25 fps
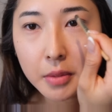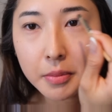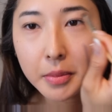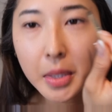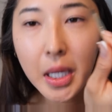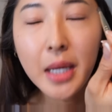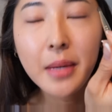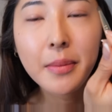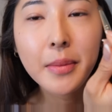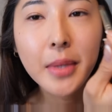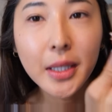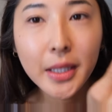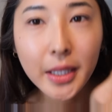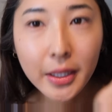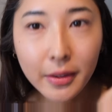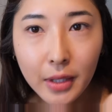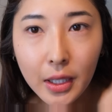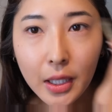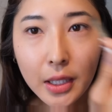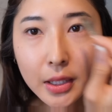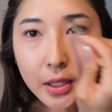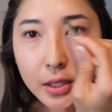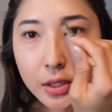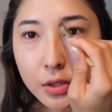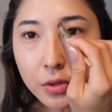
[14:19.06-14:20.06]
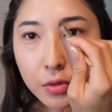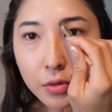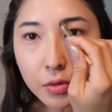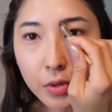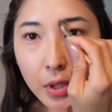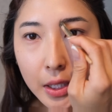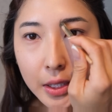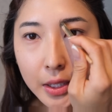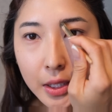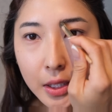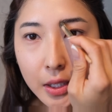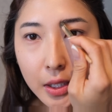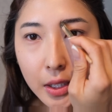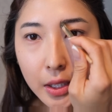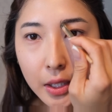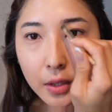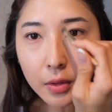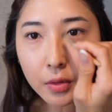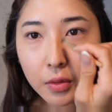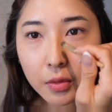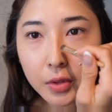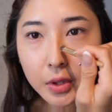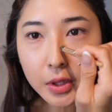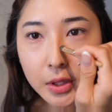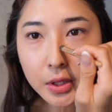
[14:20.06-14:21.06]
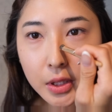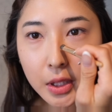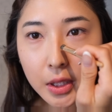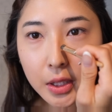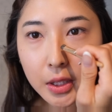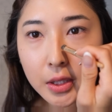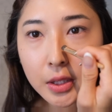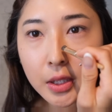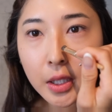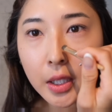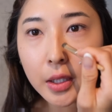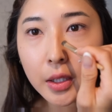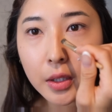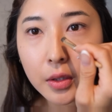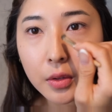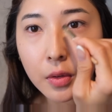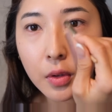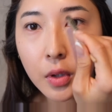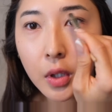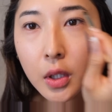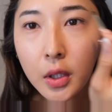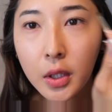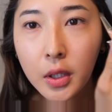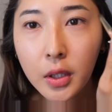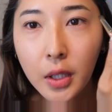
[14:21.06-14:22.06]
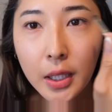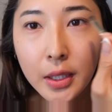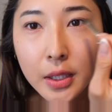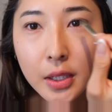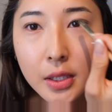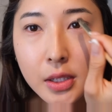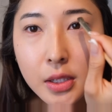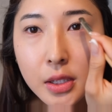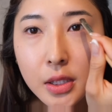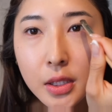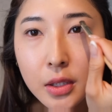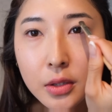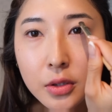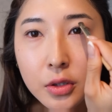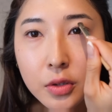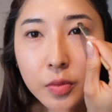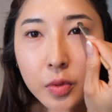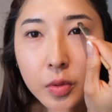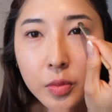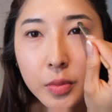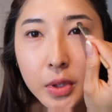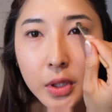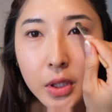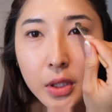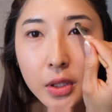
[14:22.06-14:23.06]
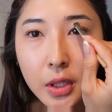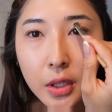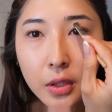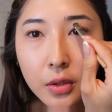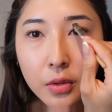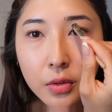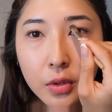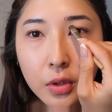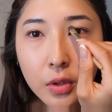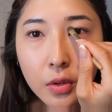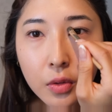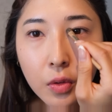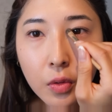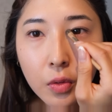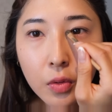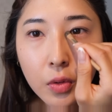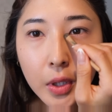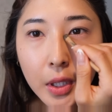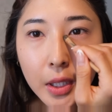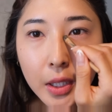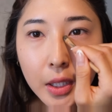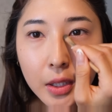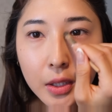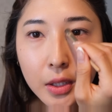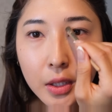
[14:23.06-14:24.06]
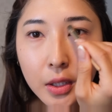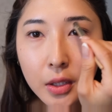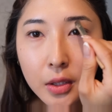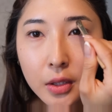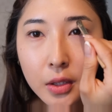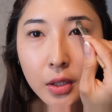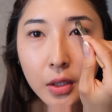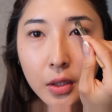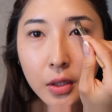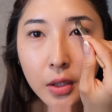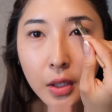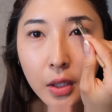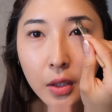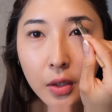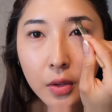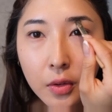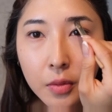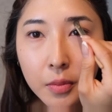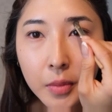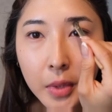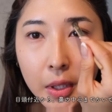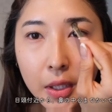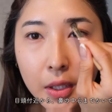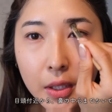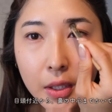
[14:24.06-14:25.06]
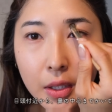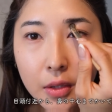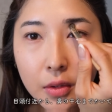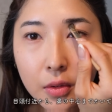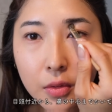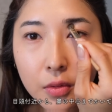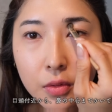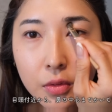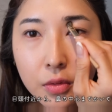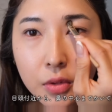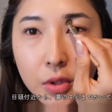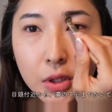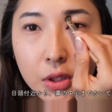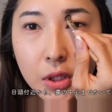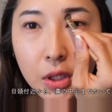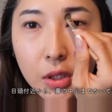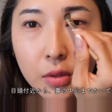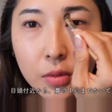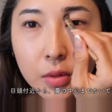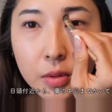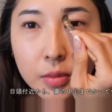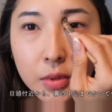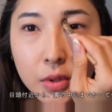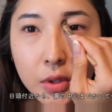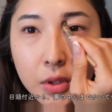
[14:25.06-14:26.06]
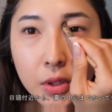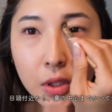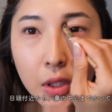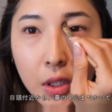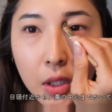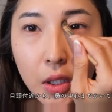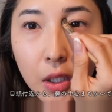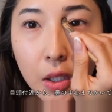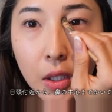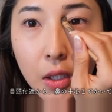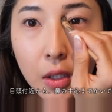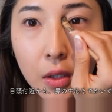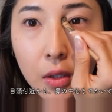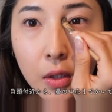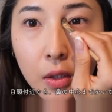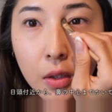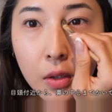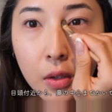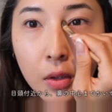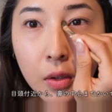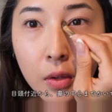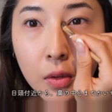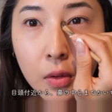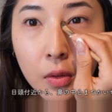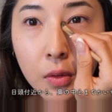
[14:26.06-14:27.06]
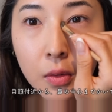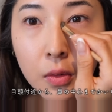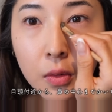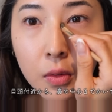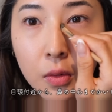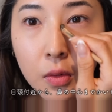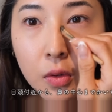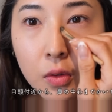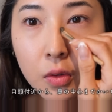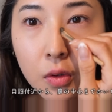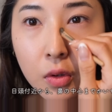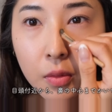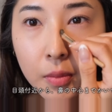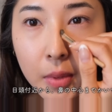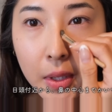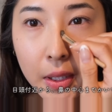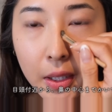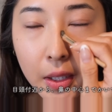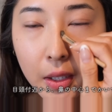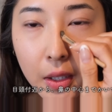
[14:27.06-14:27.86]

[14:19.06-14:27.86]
前までは私こう鼻からここにつなげてたんやけど私がくぼみ入れたいのってここやなってなったんでこの眉毛のこの下の部分からここまで